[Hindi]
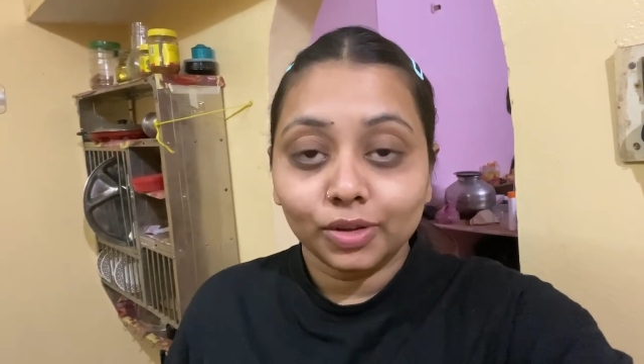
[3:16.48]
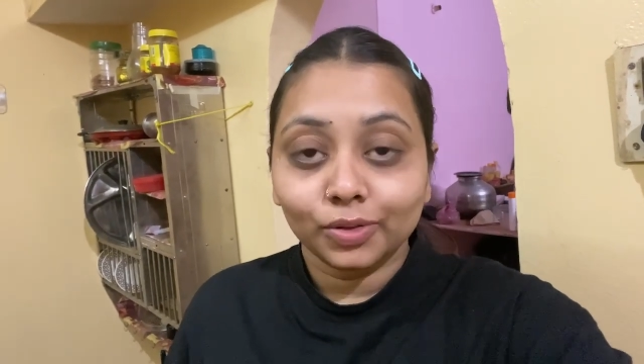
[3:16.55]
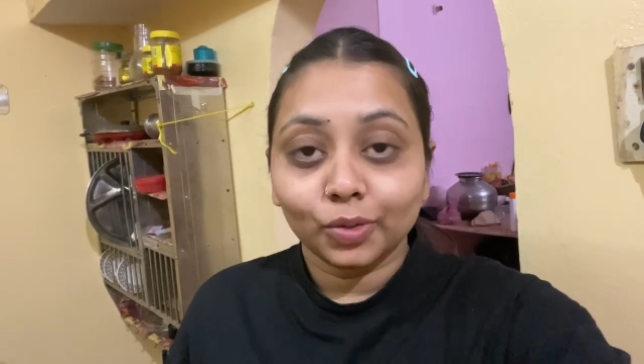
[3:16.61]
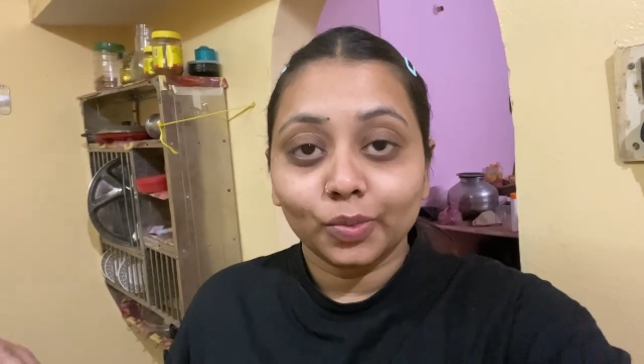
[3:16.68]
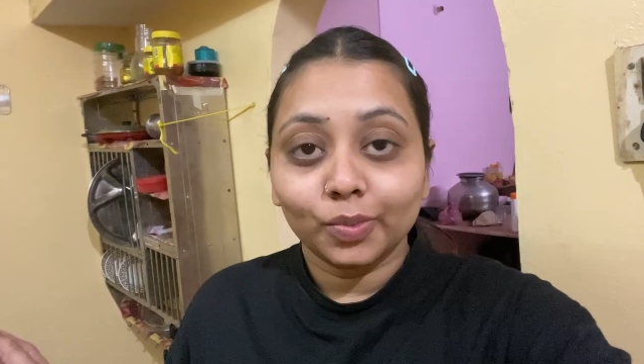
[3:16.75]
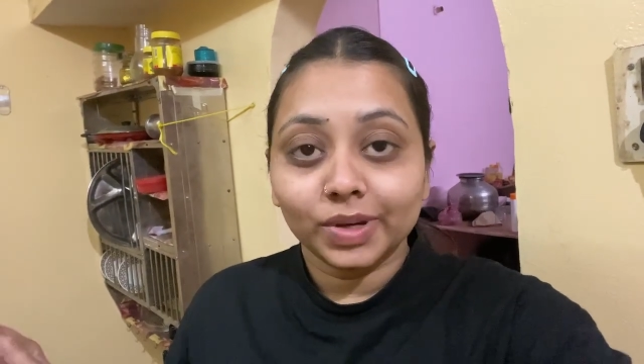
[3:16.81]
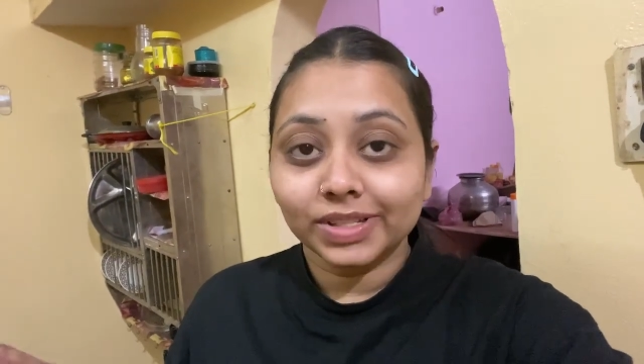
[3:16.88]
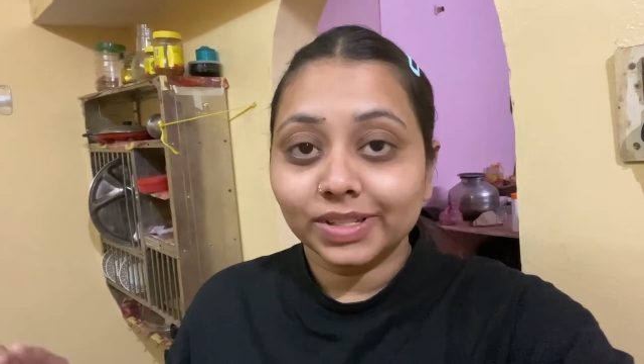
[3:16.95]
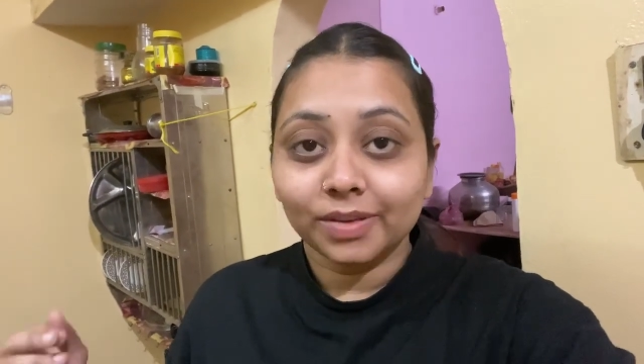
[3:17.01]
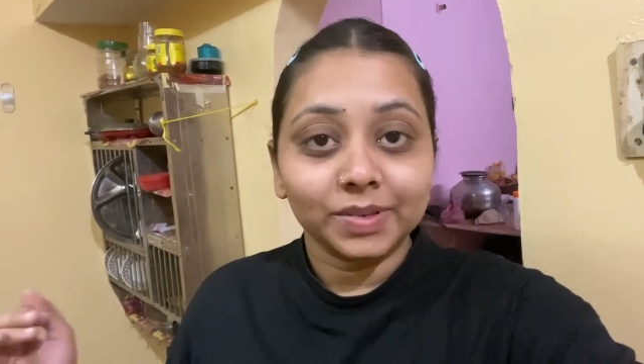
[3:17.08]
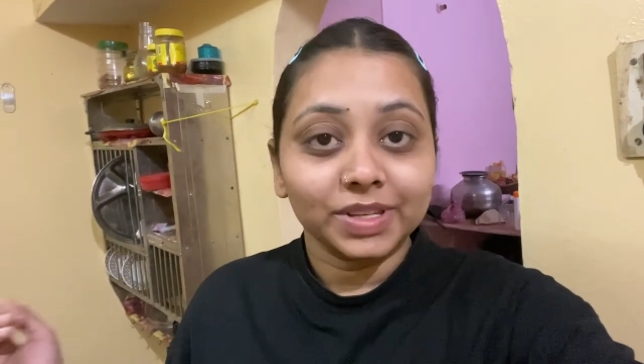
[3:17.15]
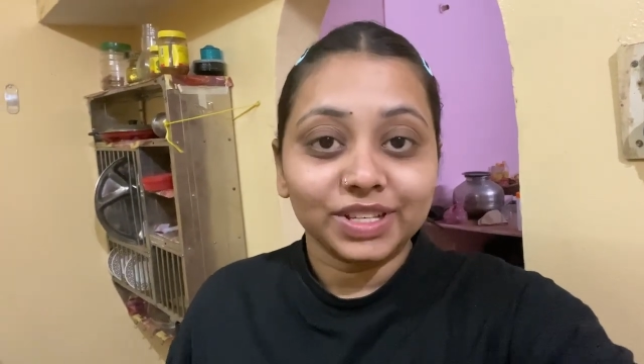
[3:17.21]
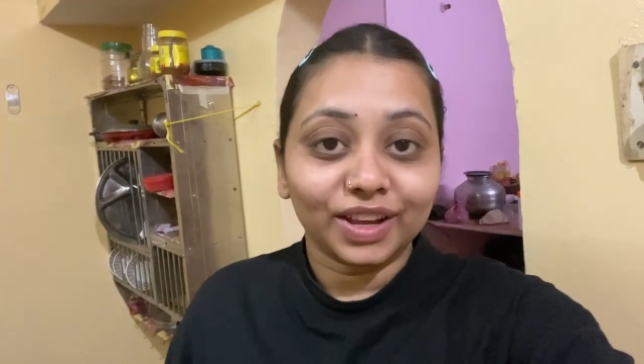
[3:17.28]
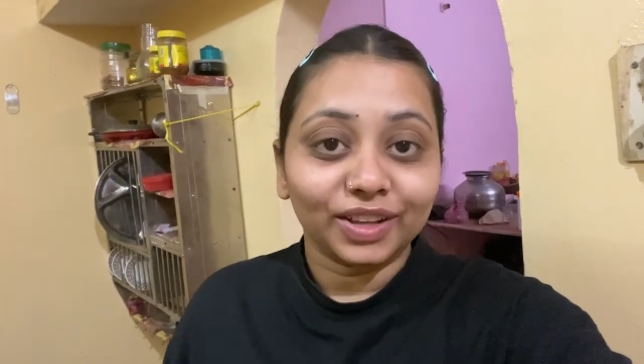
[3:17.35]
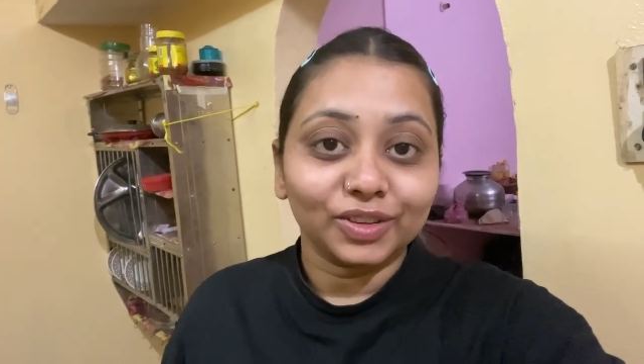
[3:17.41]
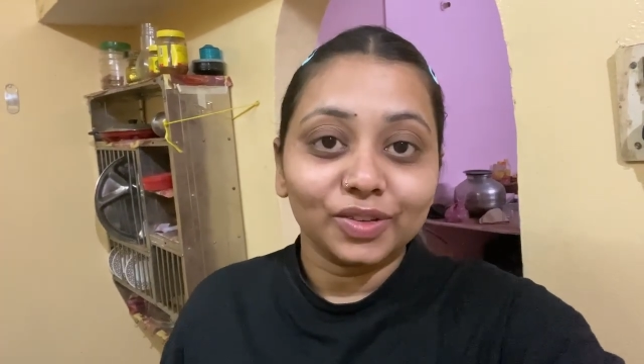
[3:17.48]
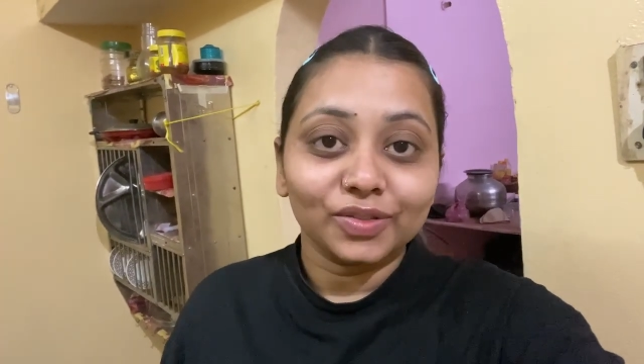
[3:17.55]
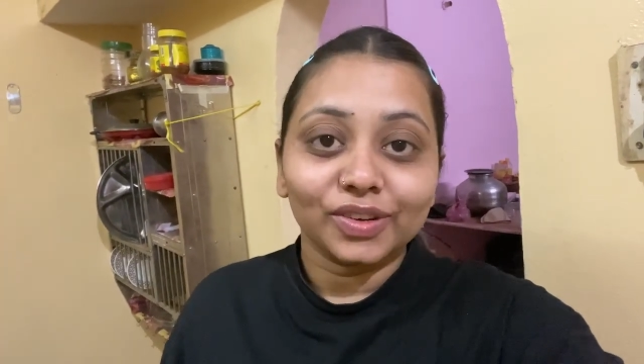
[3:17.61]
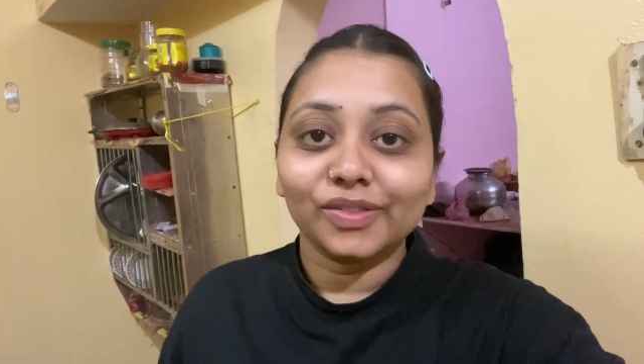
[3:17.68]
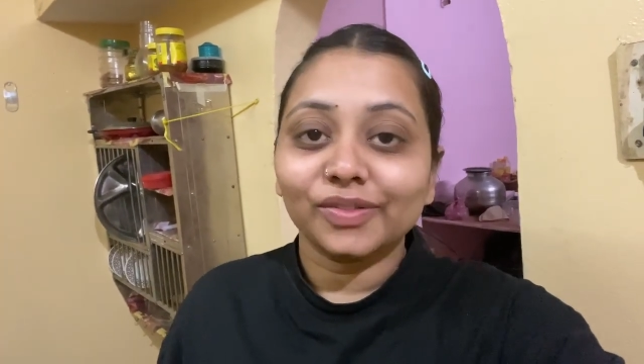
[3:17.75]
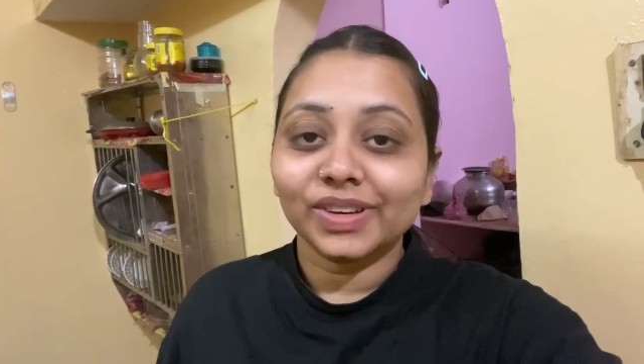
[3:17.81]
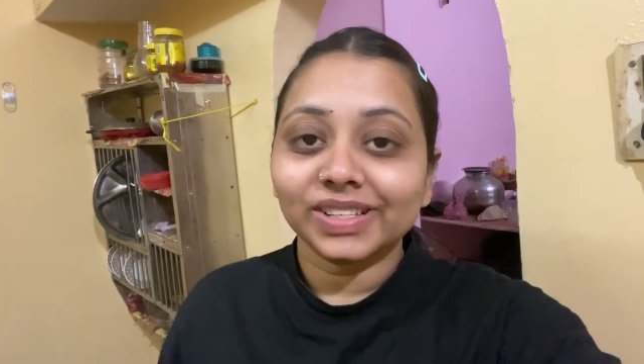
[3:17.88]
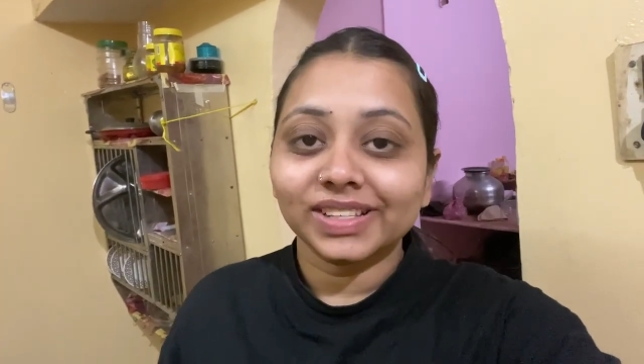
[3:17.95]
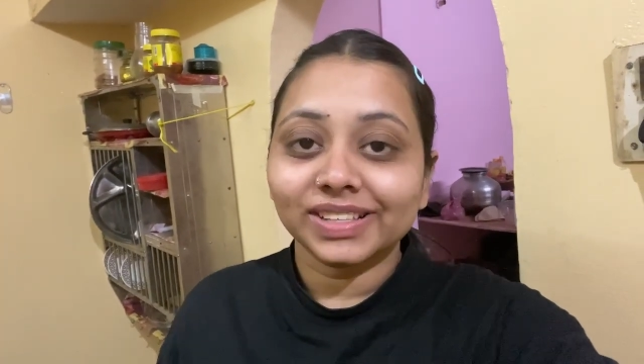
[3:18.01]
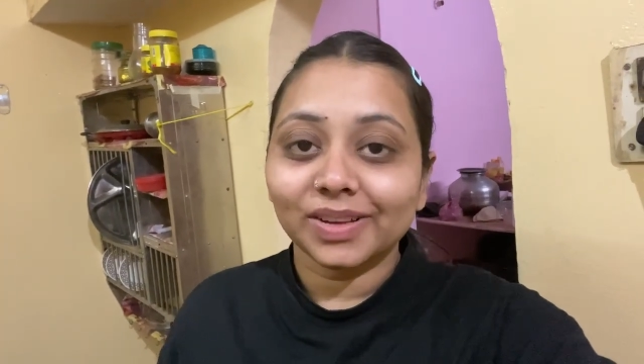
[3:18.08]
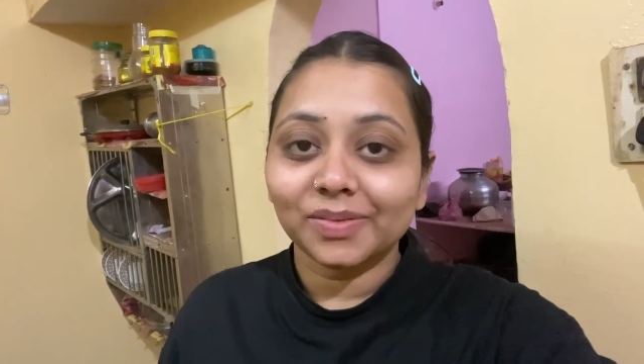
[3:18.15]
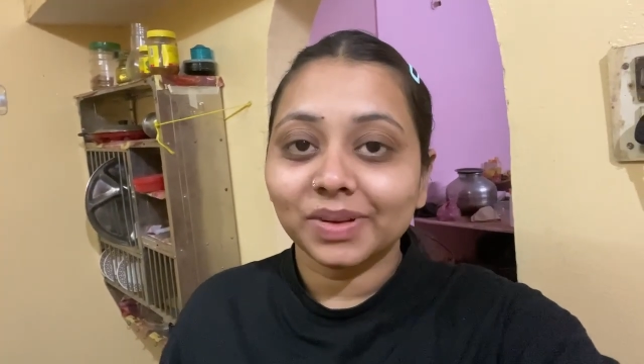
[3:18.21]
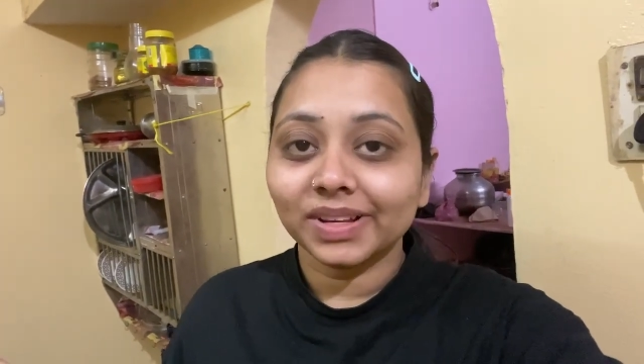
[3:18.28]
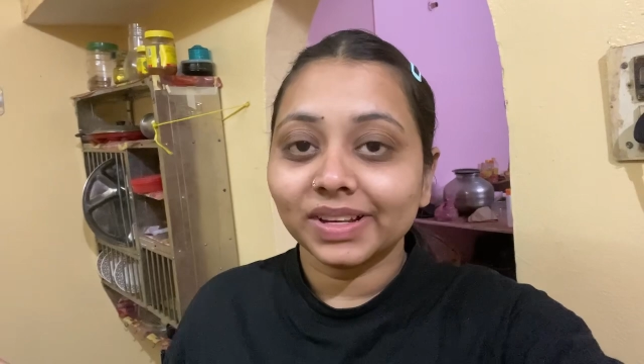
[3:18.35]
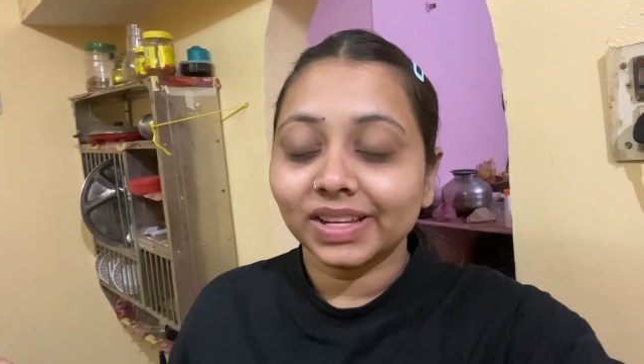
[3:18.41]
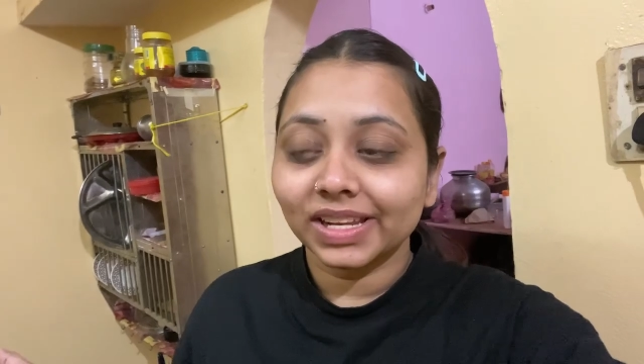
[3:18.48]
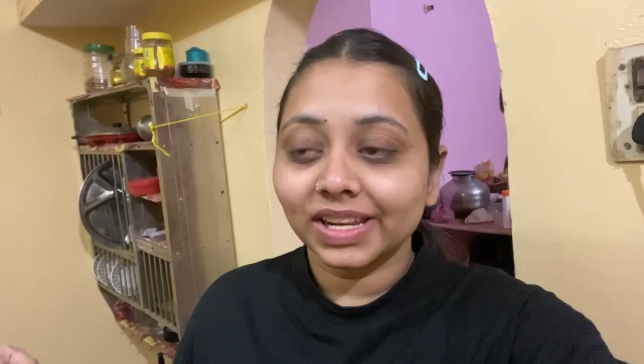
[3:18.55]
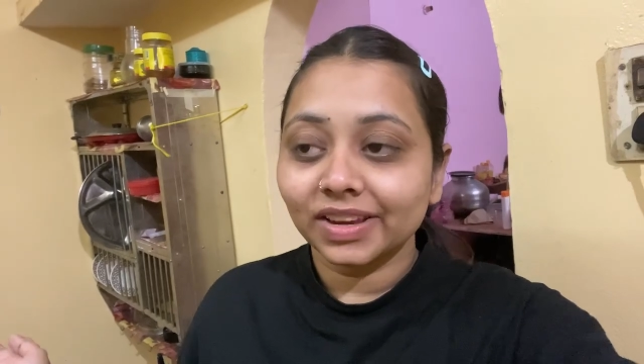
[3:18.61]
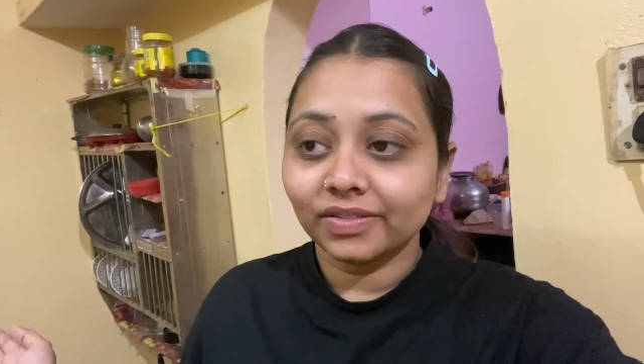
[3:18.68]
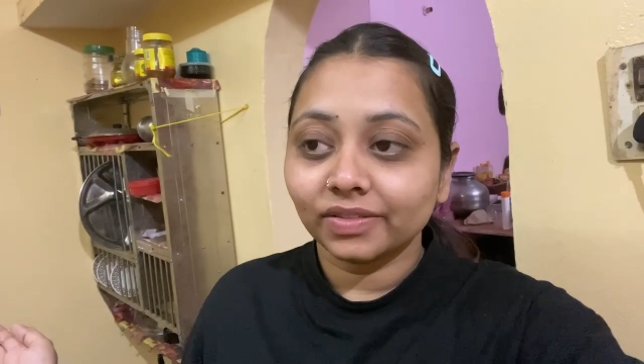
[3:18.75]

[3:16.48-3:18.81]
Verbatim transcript: तो बस अभी जाती हूँ फटफट से सामान लेने